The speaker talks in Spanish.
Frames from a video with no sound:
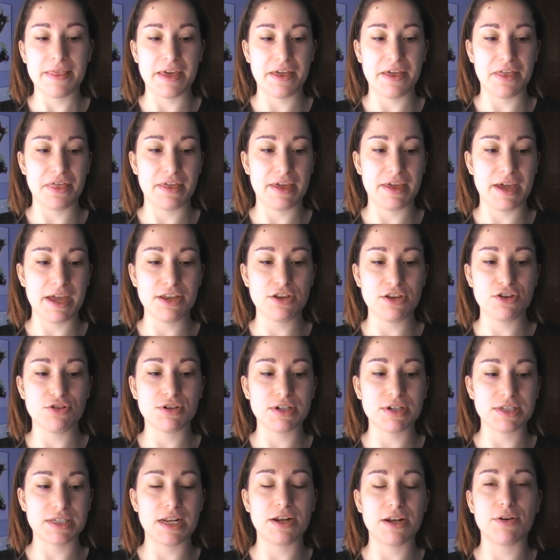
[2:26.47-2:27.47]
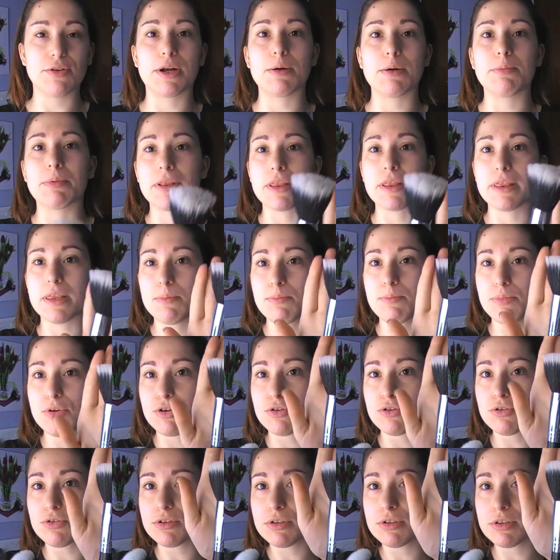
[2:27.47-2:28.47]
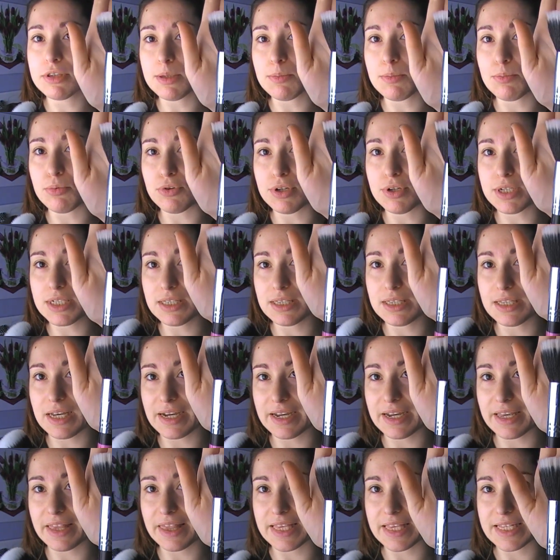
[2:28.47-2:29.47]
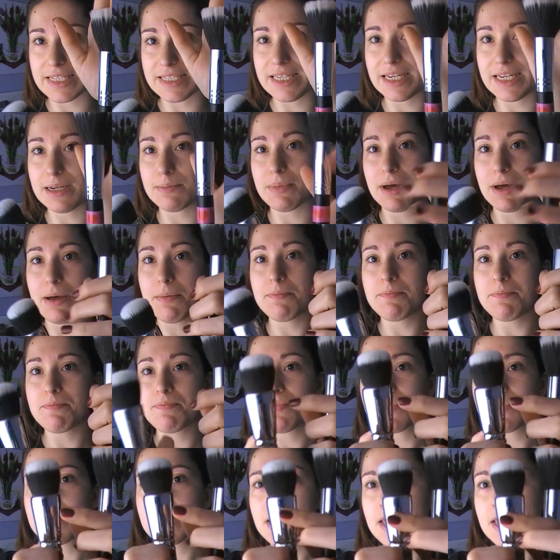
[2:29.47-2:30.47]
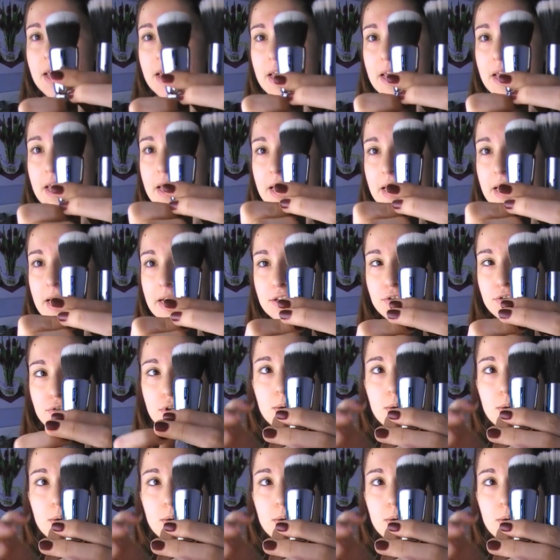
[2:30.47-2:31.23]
hace años, que salieron al principio, tipo esta, que es de Sigma, es